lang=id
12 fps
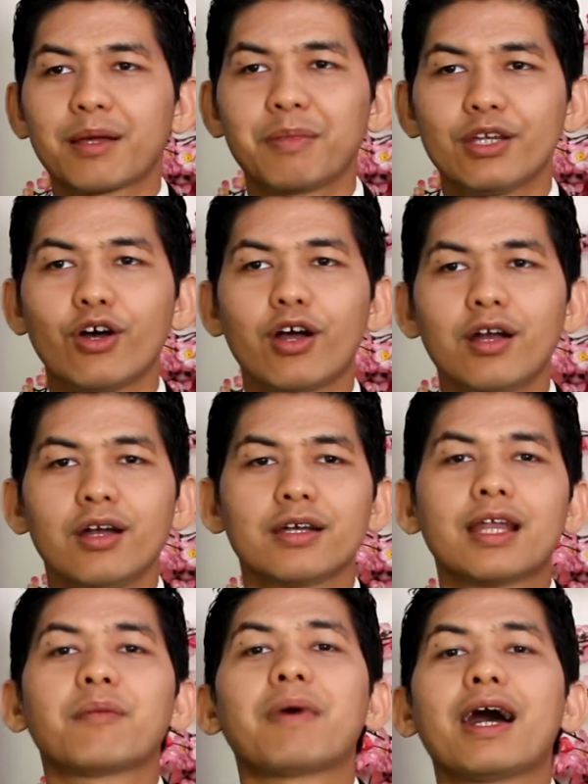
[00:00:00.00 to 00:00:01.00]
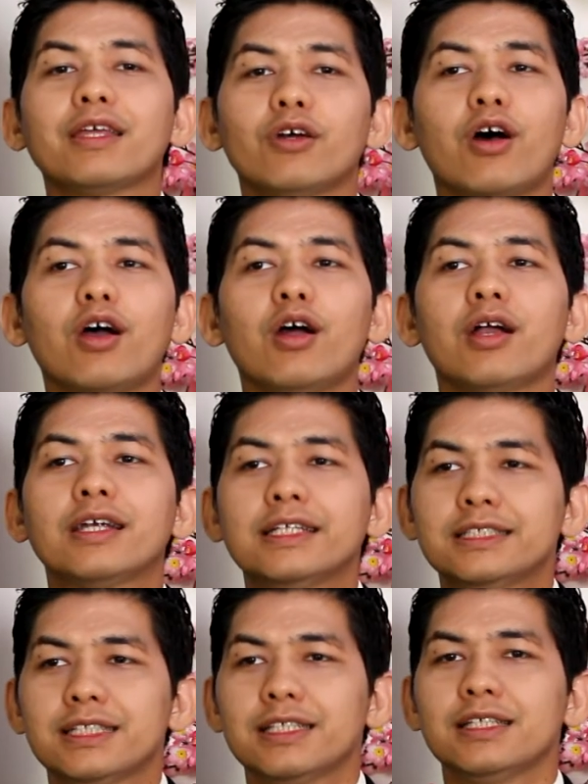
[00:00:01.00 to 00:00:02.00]
minor dan mayor di
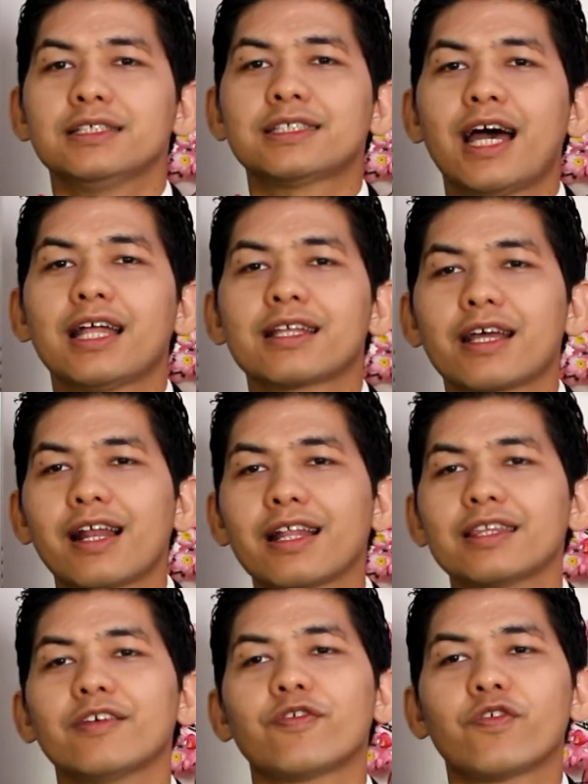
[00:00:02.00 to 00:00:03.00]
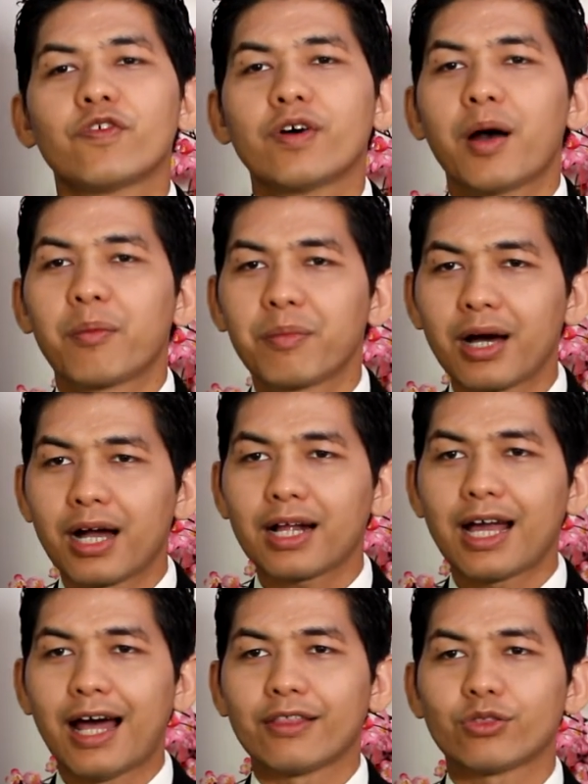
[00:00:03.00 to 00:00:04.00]
sini sangat relatif,
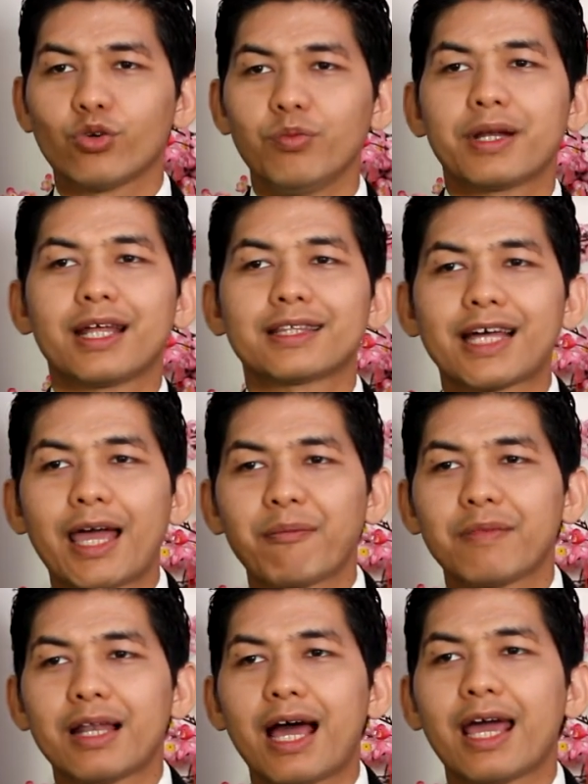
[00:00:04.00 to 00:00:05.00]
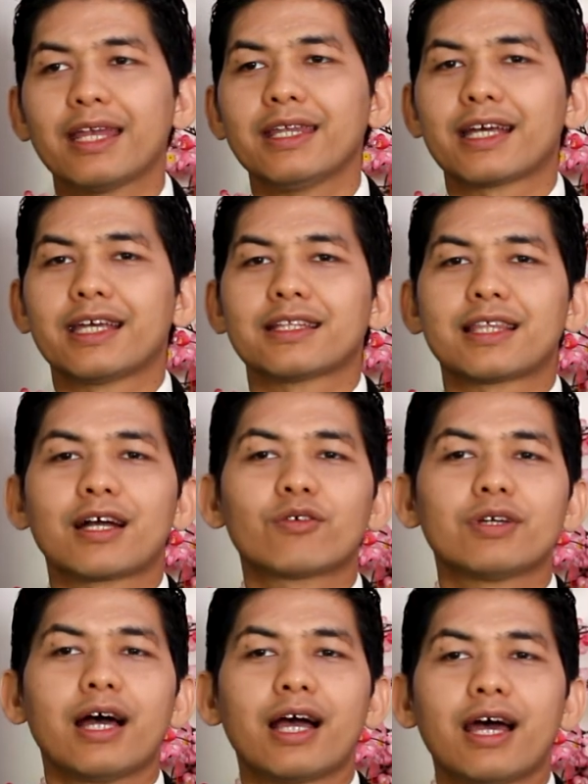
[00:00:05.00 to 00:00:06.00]
bergantung pada timeline yang kita
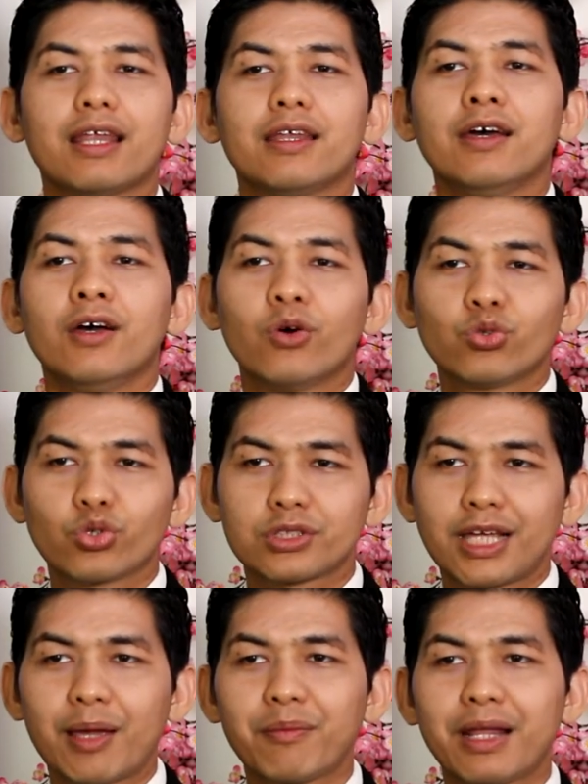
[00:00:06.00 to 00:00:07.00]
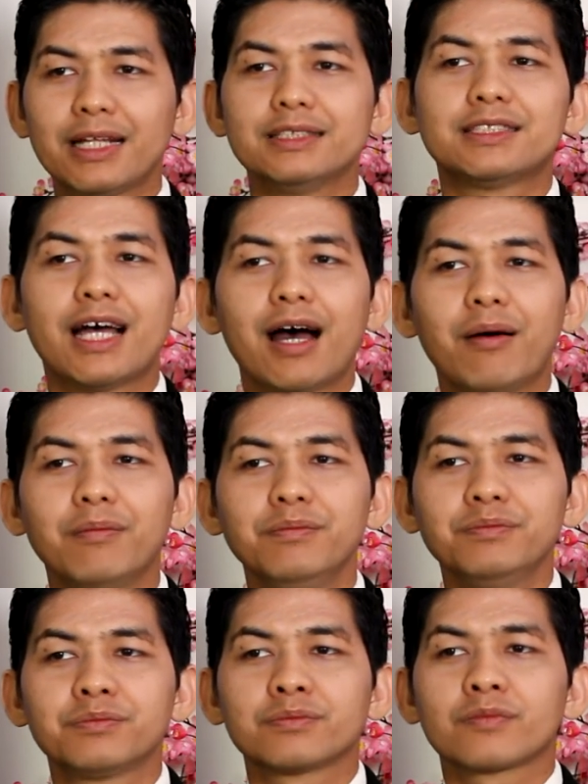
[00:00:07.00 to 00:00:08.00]
gunakan. Untuk timeline jam,